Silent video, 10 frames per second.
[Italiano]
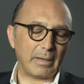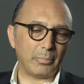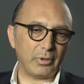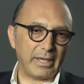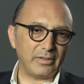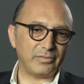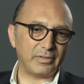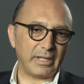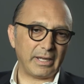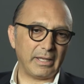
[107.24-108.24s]
ma può
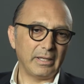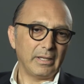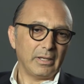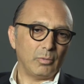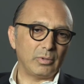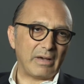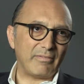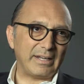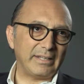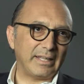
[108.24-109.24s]
essere
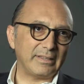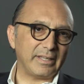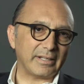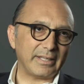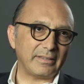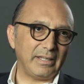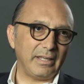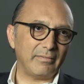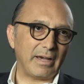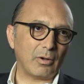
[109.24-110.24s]
una valida
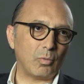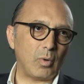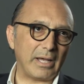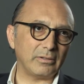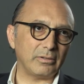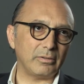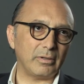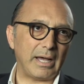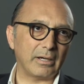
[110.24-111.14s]
alternativa quando